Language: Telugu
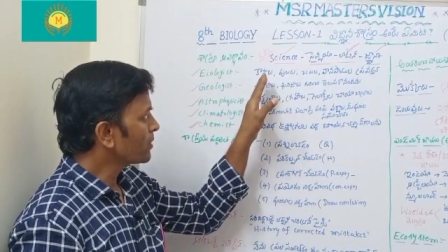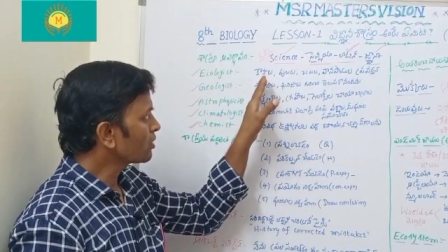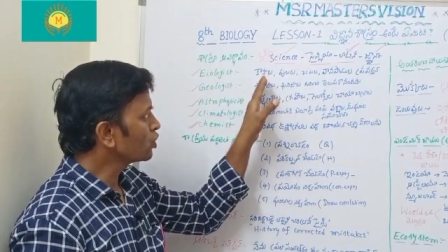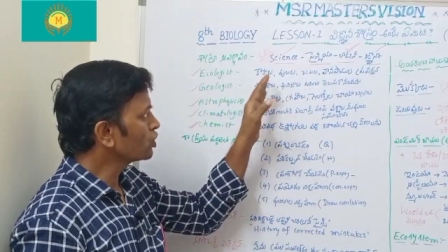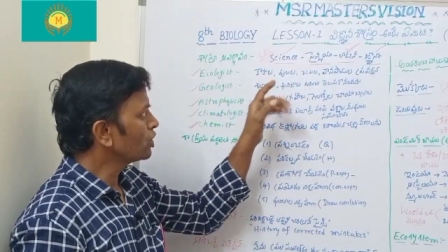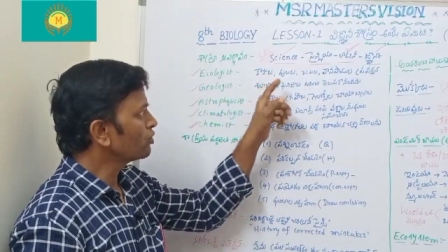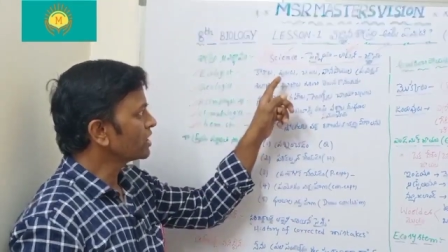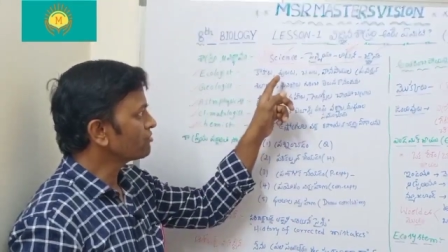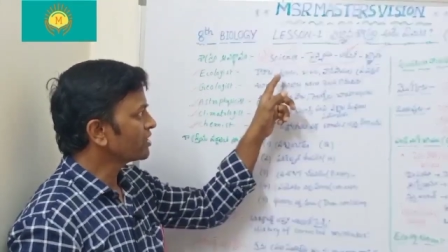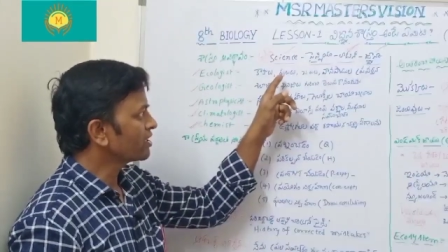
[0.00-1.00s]
ప్రకృతిలో
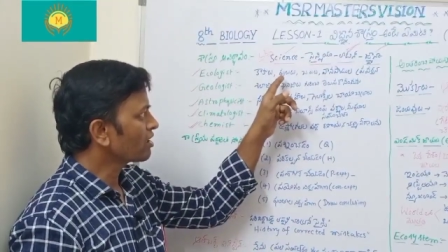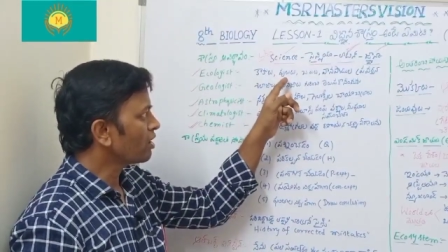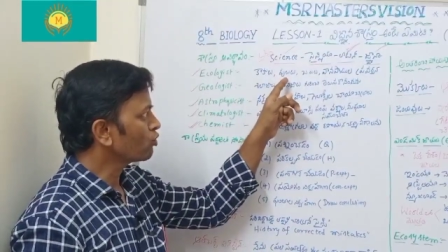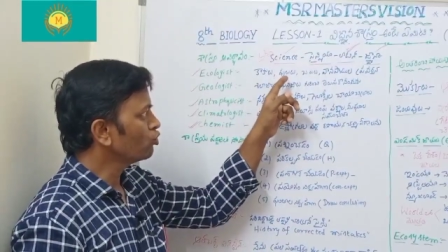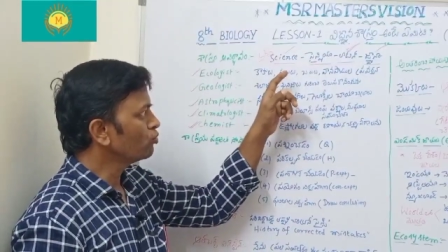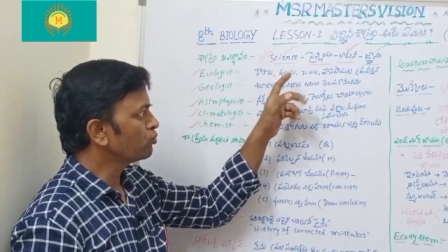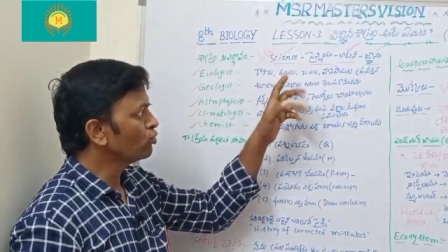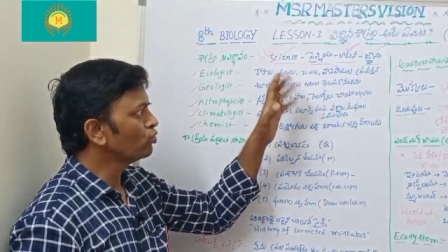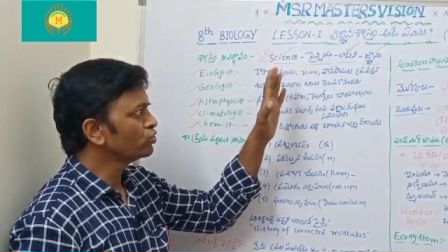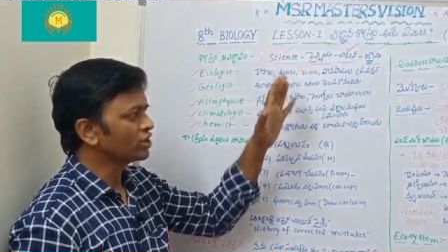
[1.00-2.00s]
ఉన్నటువంటి కాకులు
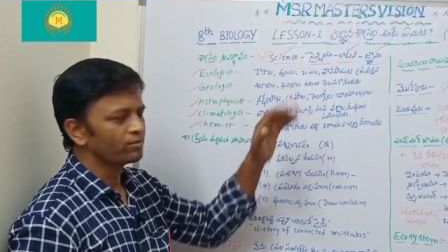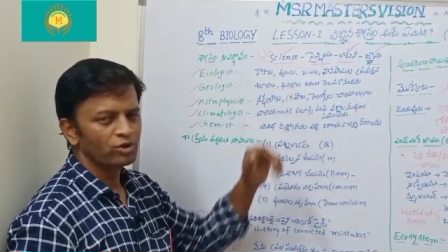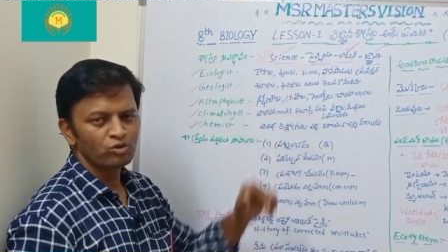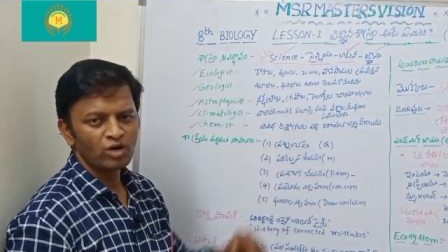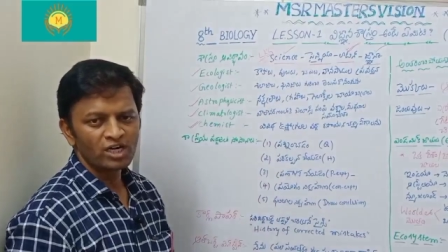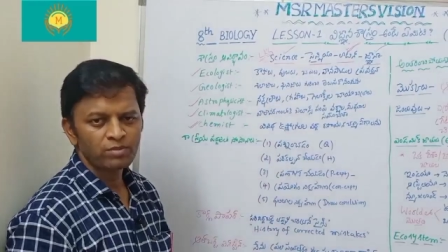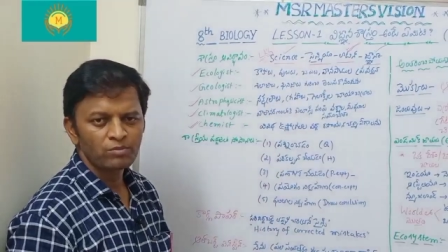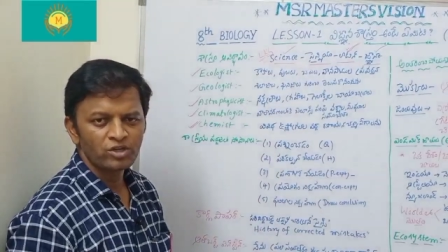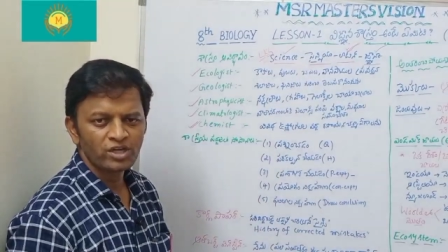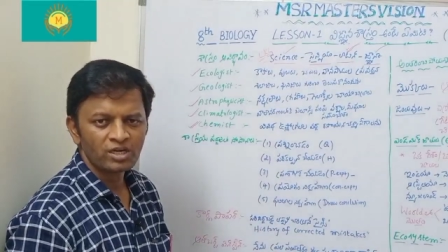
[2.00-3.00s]
పురులు చేపలు
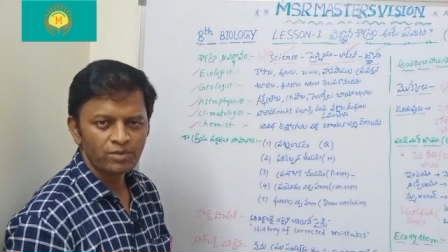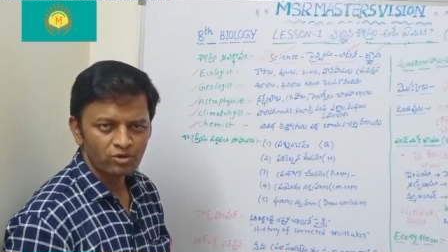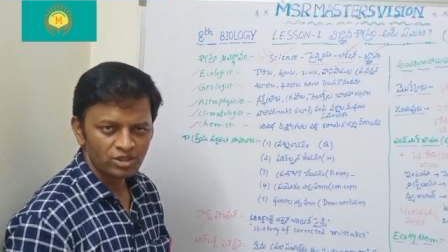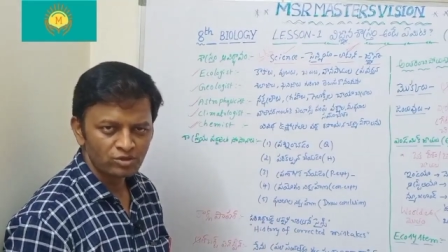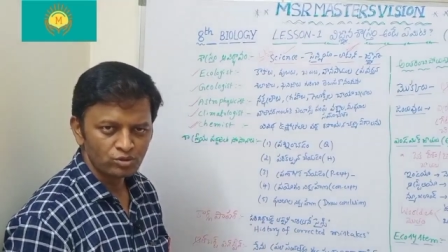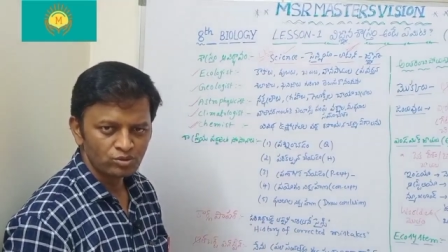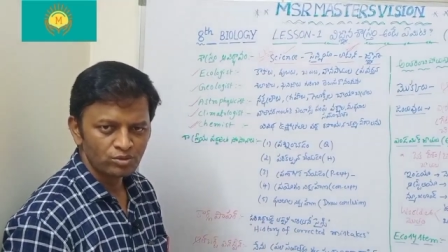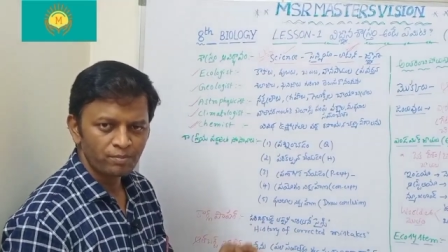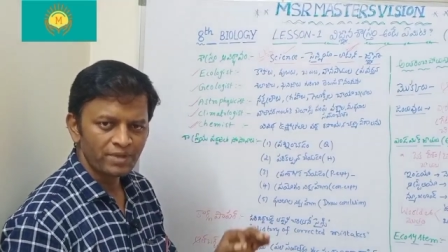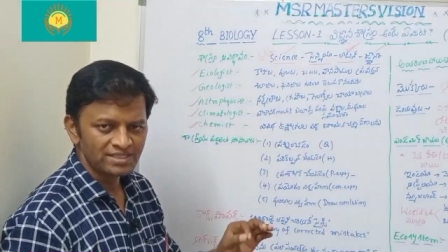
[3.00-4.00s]
వానపాముల యొక్క ప్రవర్తనను
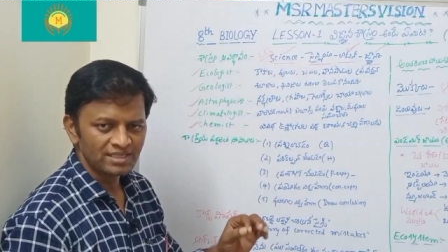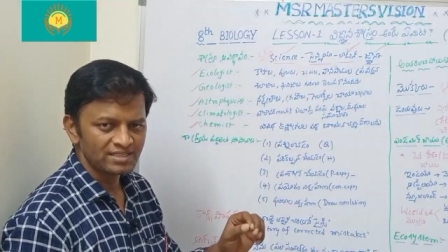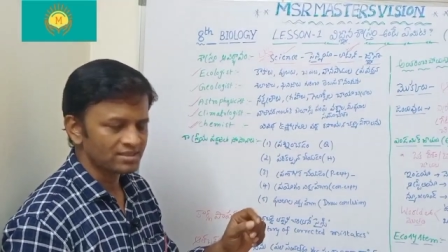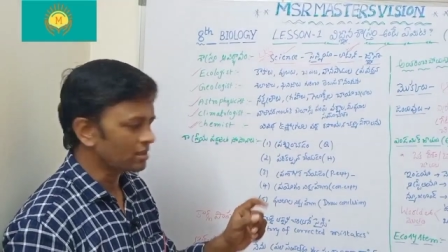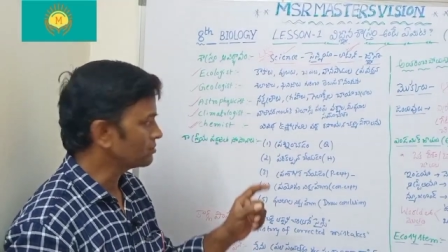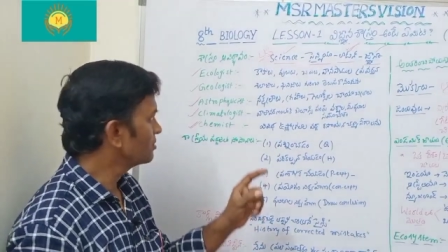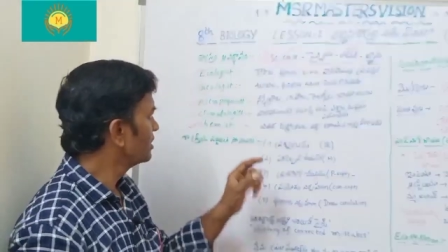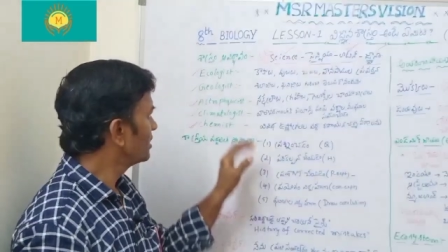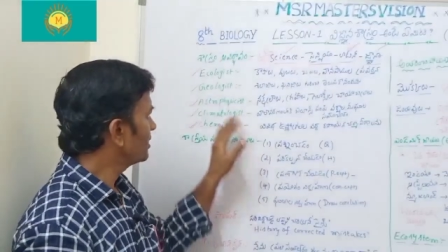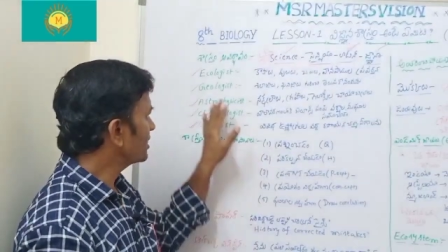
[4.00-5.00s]
పరిశీలిస్తారు
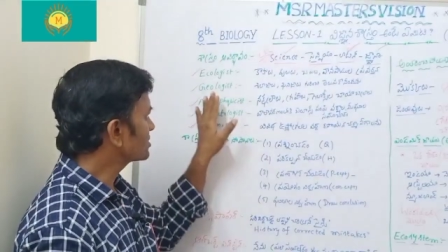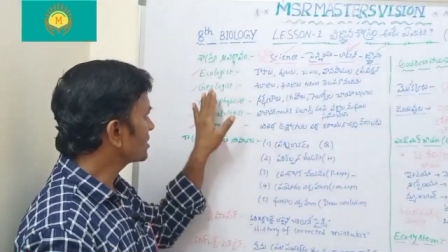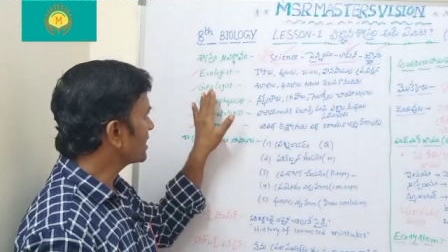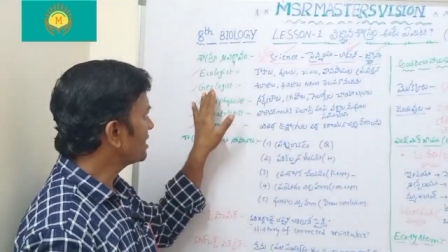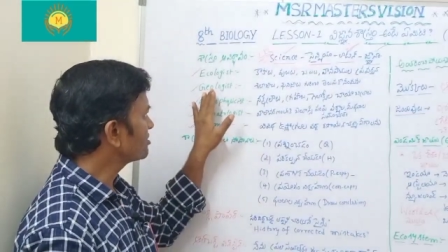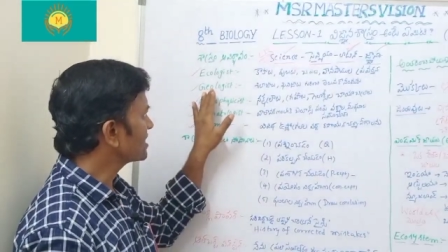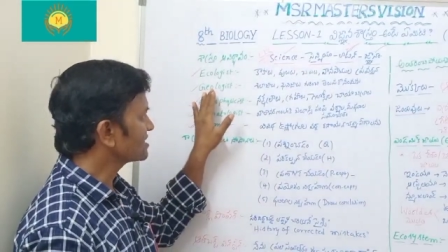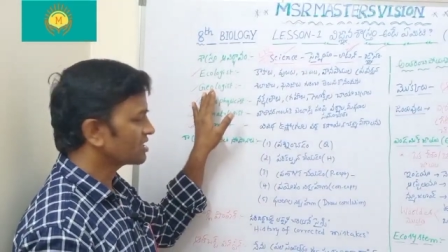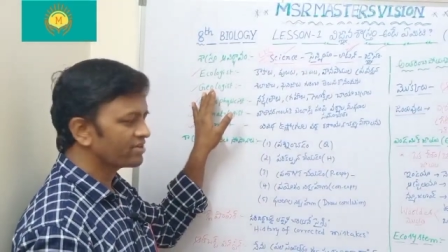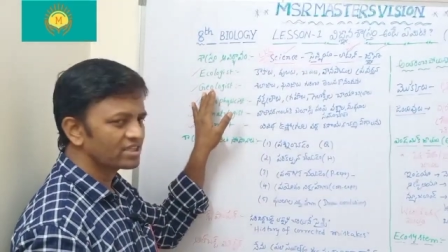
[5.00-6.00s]
నెక్స్ట్ రెండవ
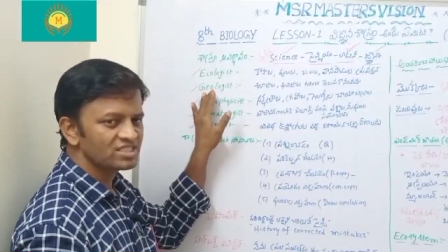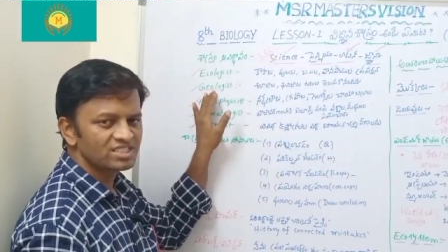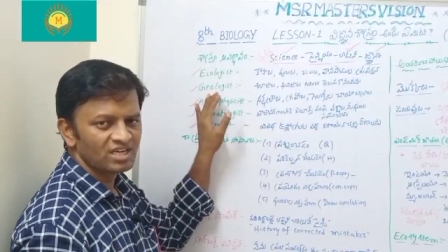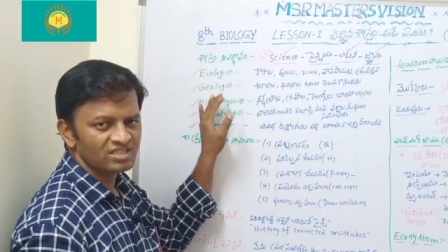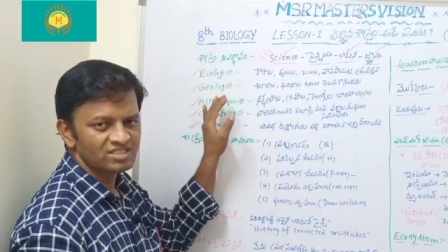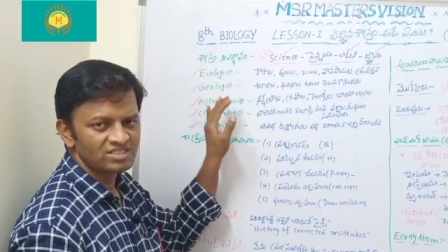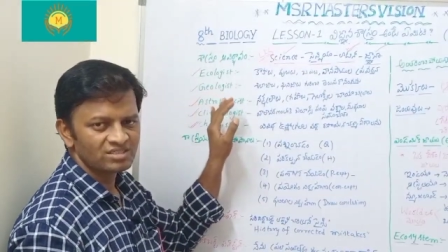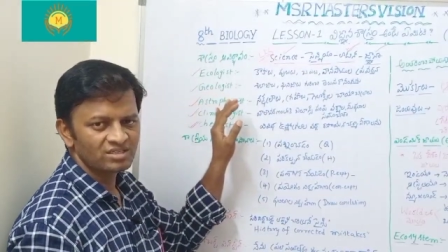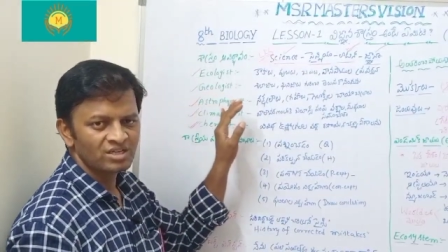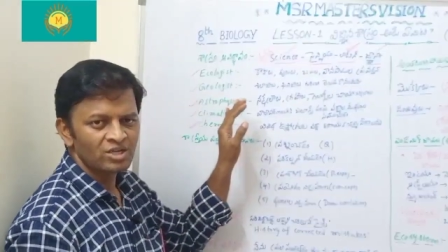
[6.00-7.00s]
శాస్త్రవేత్త
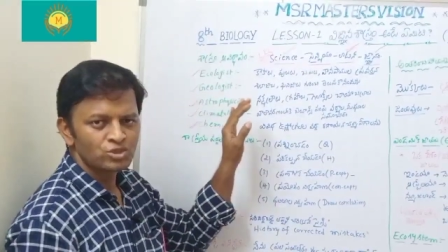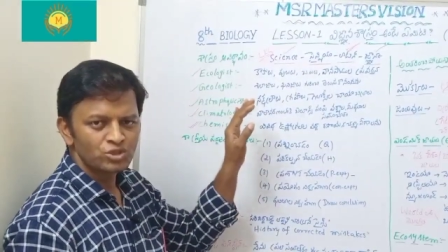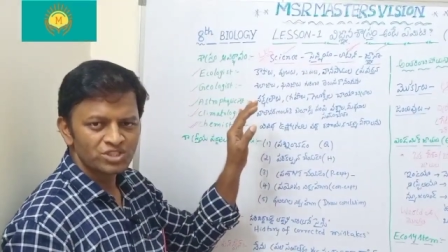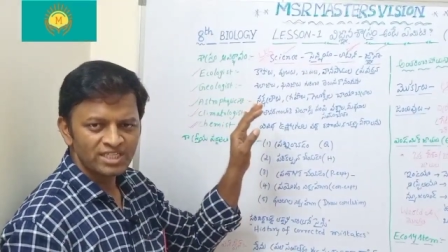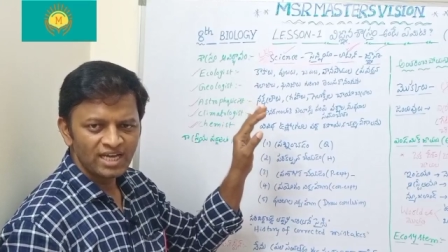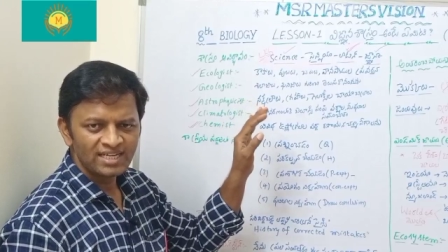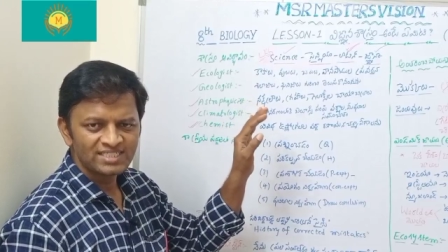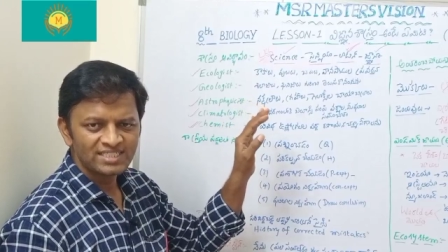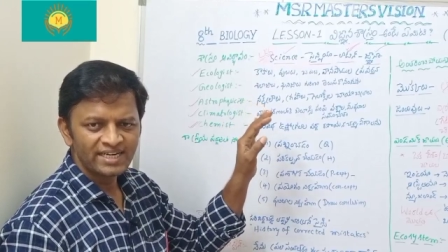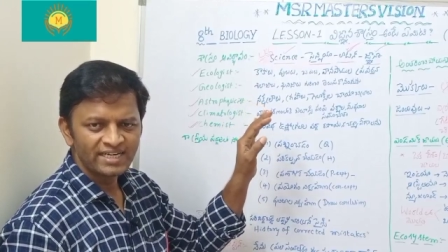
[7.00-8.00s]
జియాలజిస్ట్ సో
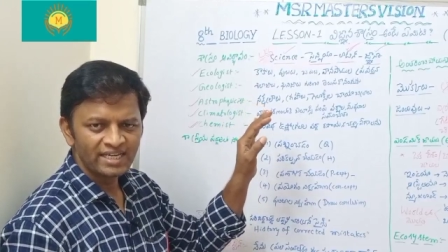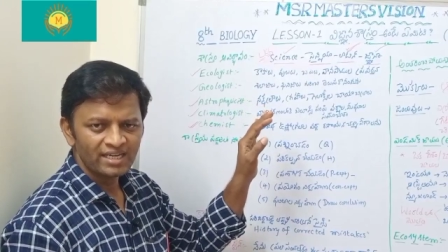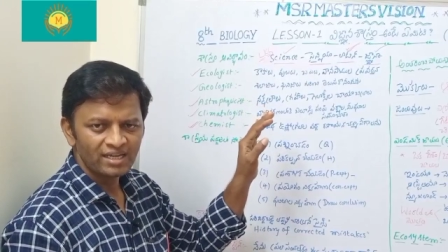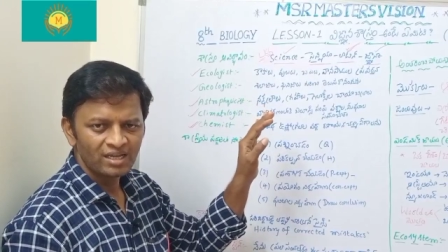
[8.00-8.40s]
జియాలజీ అంటే